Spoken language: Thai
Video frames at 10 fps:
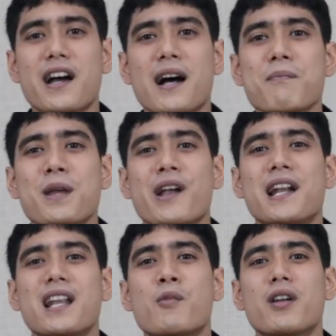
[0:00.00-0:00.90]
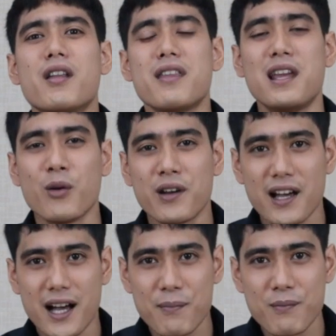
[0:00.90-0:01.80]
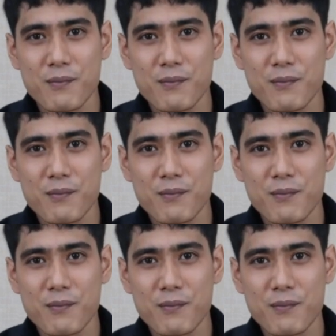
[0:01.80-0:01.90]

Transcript: นะครับ มีด้วยกันทั้งหมด 4 รุ่นนะครับ